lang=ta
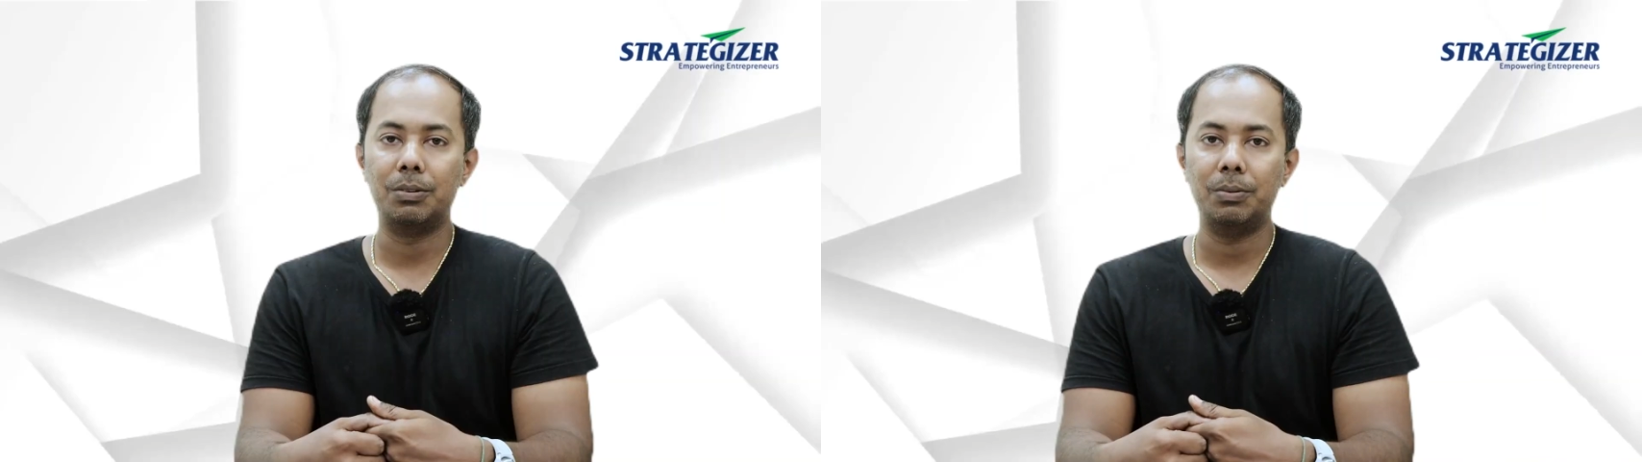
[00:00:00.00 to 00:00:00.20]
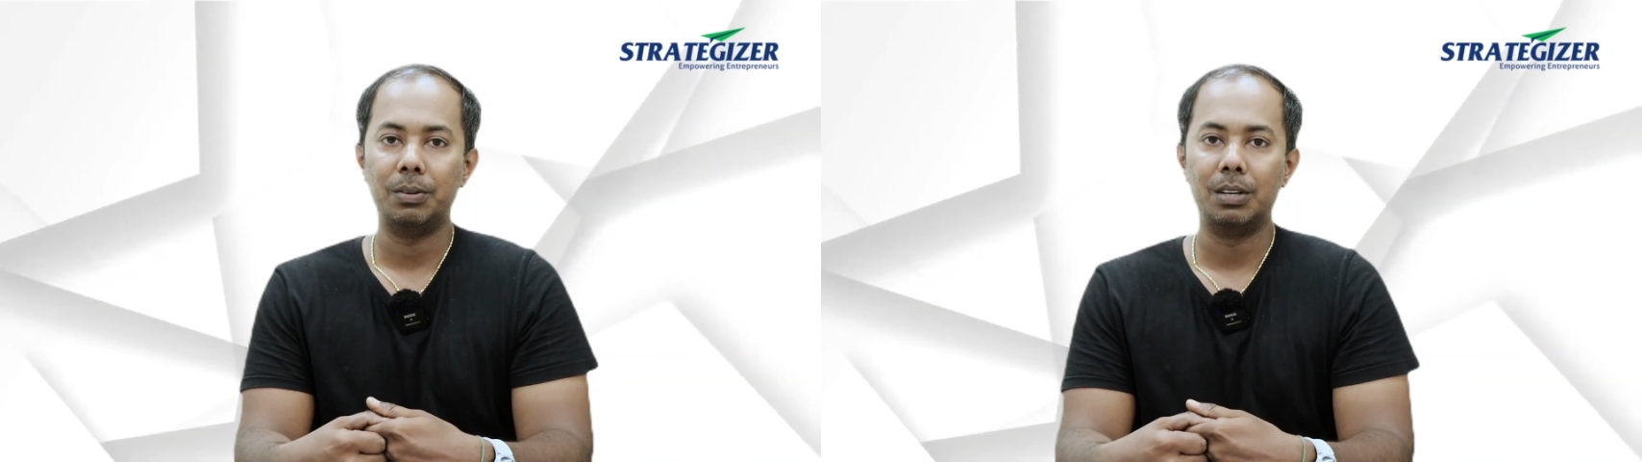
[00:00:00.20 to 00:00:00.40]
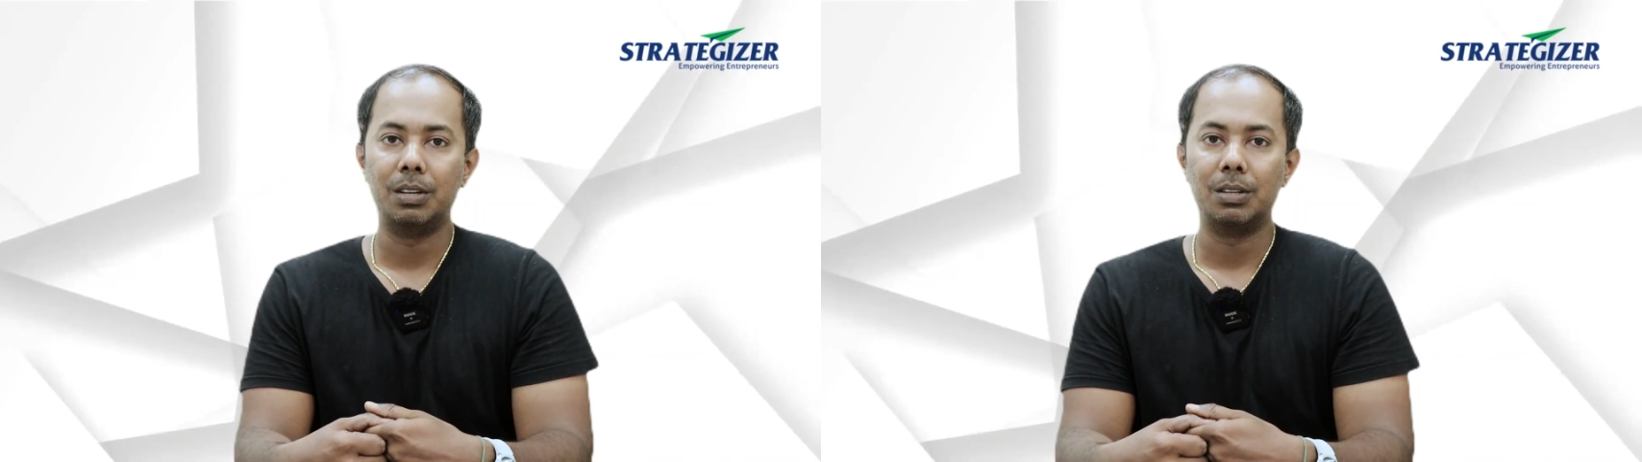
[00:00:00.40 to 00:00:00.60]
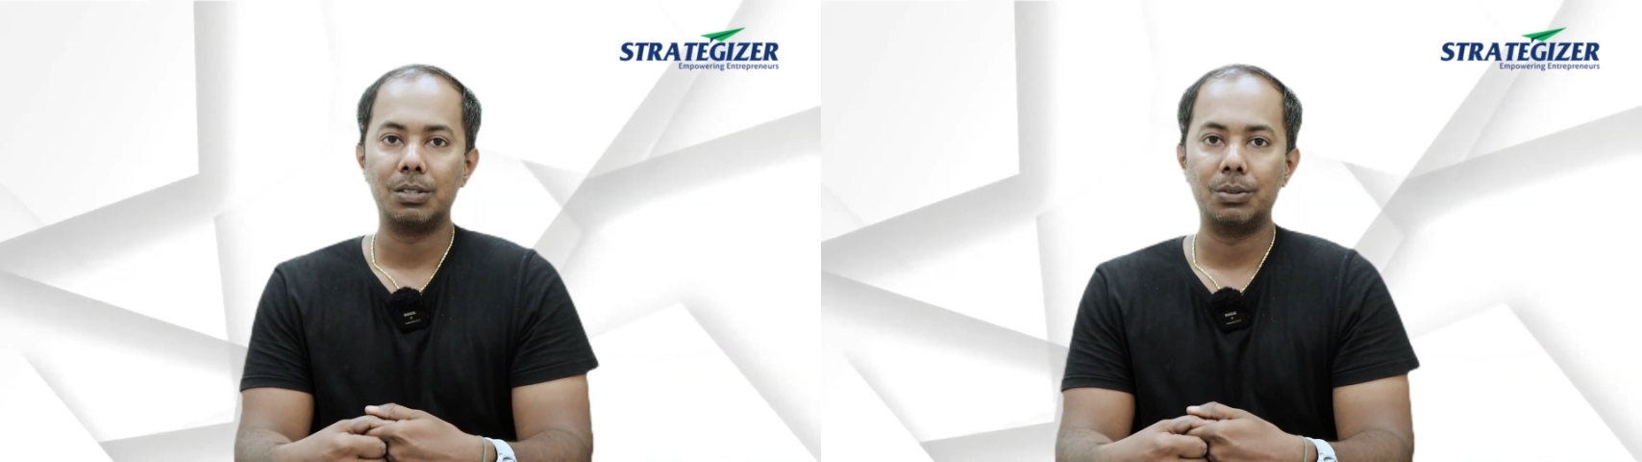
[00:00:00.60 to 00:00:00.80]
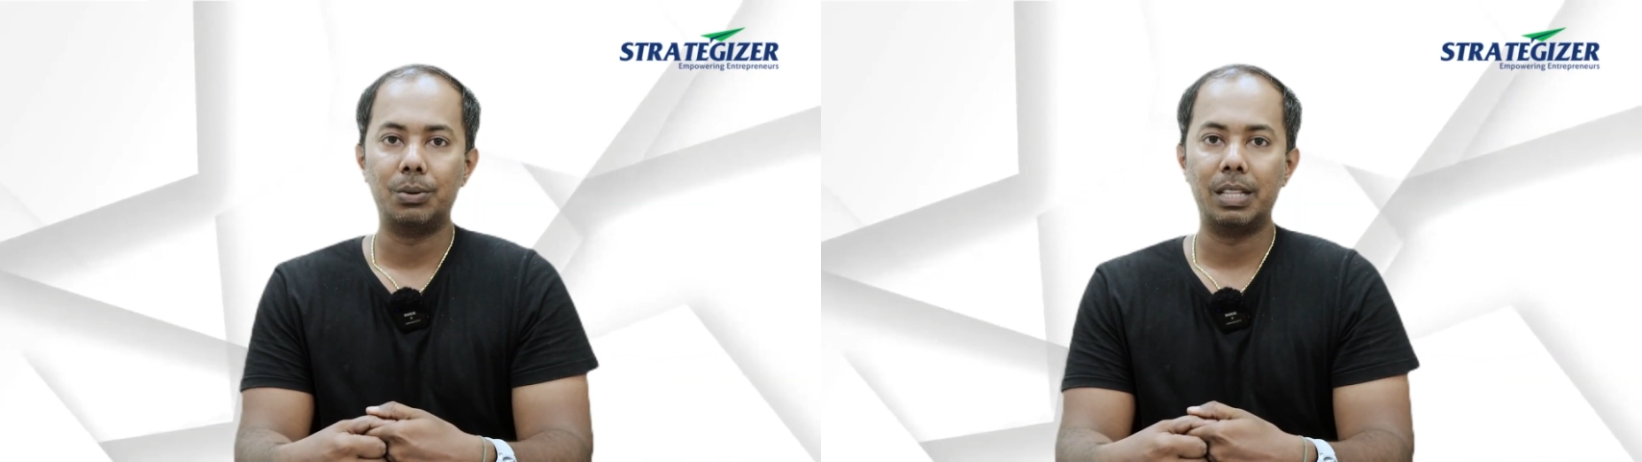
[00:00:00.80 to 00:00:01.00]
நவ்
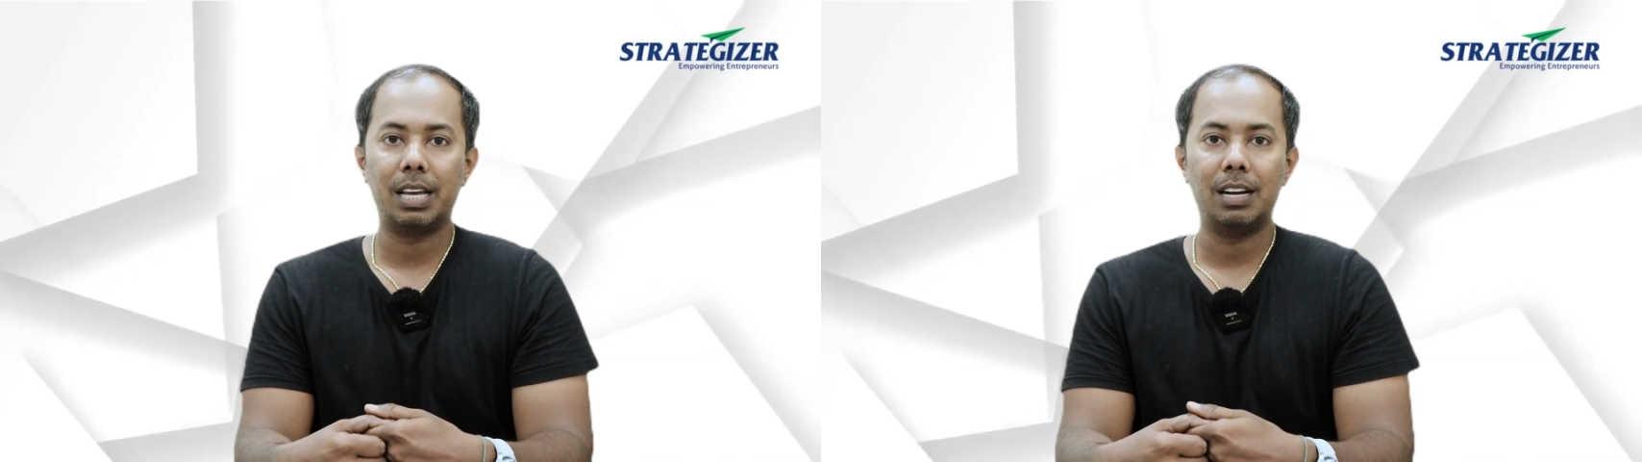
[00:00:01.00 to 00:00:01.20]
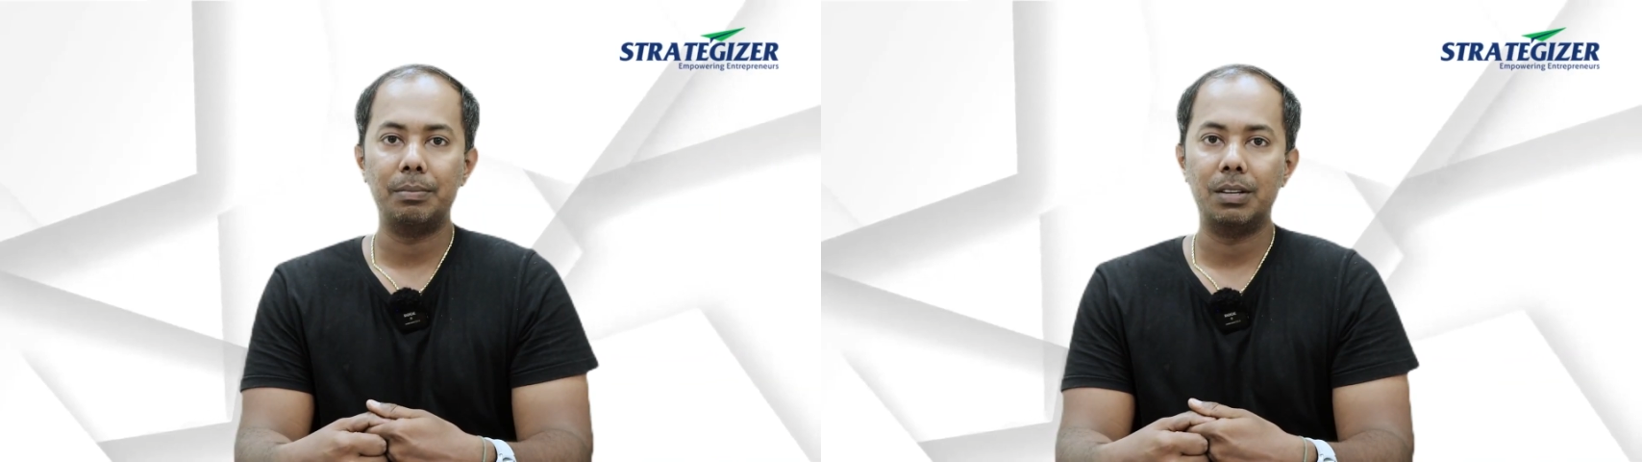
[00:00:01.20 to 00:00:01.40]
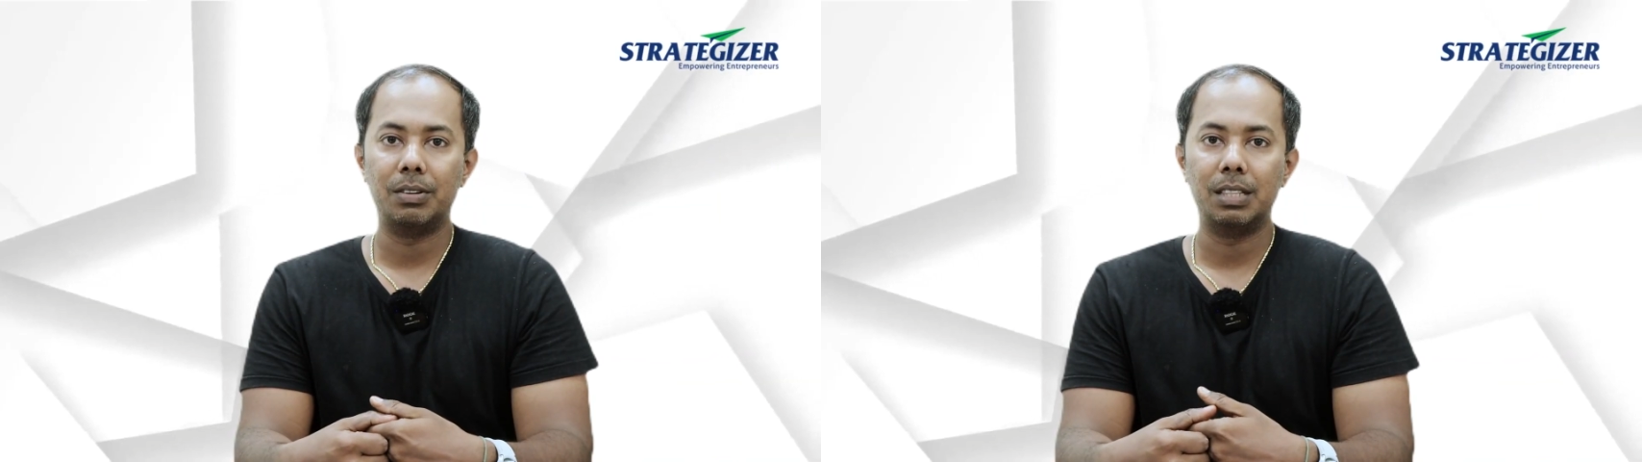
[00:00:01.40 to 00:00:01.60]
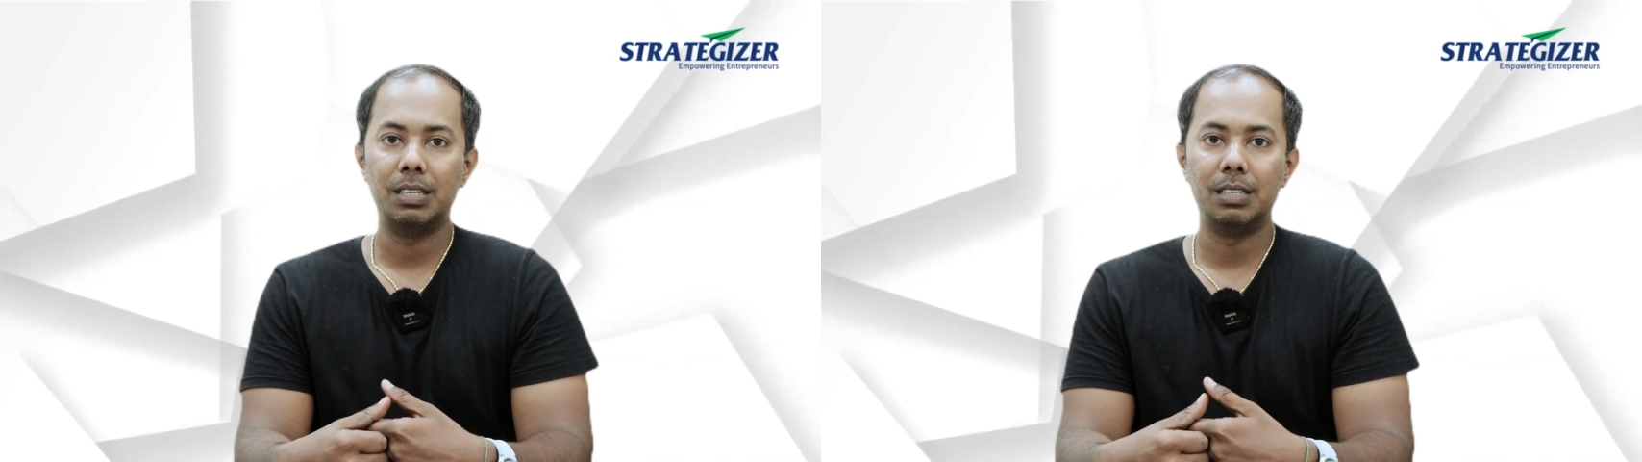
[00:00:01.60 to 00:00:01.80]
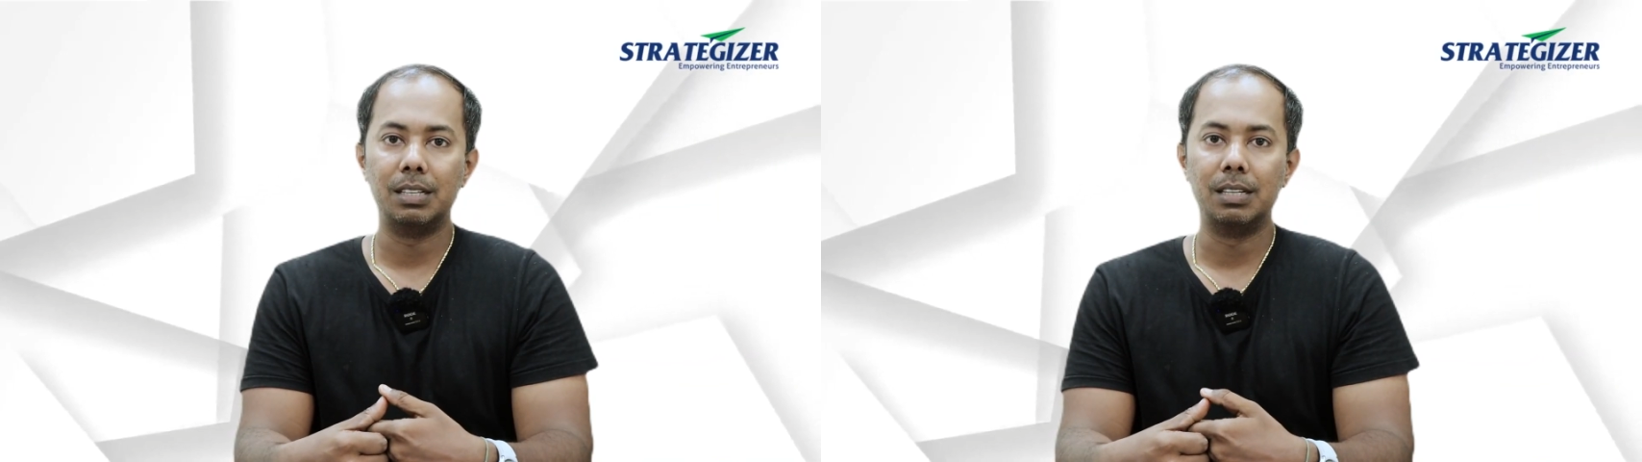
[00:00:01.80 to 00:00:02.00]
ஸோ அதுக்கு எல்லாமே வந்து